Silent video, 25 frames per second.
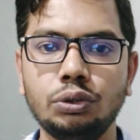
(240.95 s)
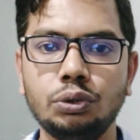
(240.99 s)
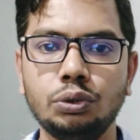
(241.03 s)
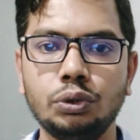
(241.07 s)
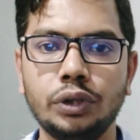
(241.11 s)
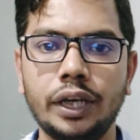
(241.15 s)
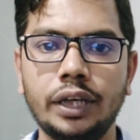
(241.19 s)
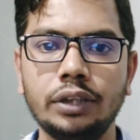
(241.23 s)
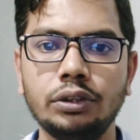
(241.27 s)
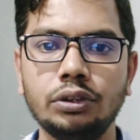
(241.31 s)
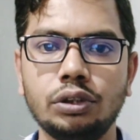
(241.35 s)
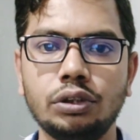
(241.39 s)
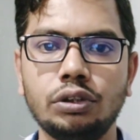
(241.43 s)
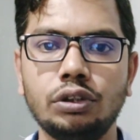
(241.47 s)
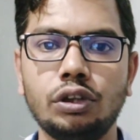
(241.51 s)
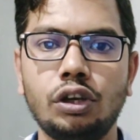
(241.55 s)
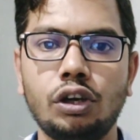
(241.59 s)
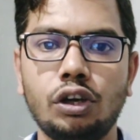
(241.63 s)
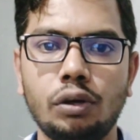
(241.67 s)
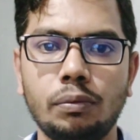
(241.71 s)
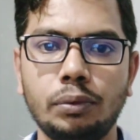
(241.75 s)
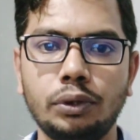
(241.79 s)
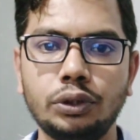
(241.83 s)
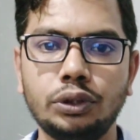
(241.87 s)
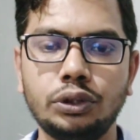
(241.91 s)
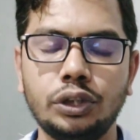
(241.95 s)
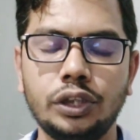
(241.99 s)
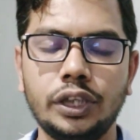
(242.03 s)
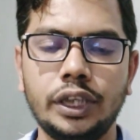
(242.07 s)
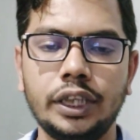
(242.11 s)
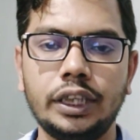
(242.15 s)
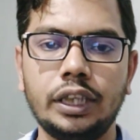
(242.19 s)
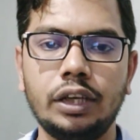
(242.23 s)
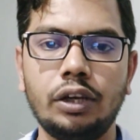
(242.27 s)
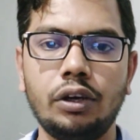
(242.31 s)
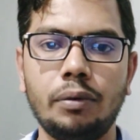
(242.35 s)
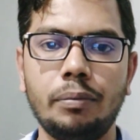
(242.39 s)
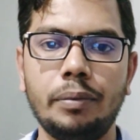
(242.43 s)
চোখের যত্ন অবশ্যই
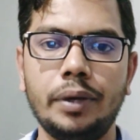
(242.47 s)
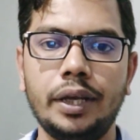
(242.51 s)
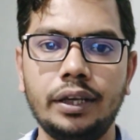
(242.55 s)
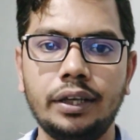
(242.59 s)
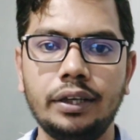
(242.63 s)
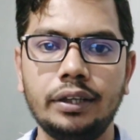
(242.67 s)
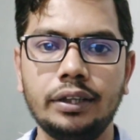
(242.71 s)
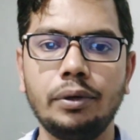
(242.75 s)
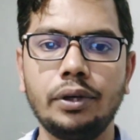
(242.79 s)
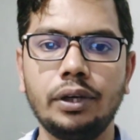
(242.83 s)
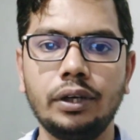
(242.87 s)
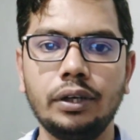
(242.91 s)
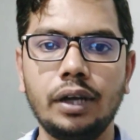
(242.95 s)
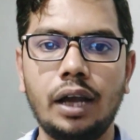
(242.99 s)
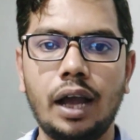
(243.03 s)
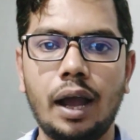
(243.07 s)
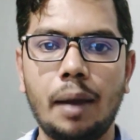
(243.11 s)
নিতে হবে এবং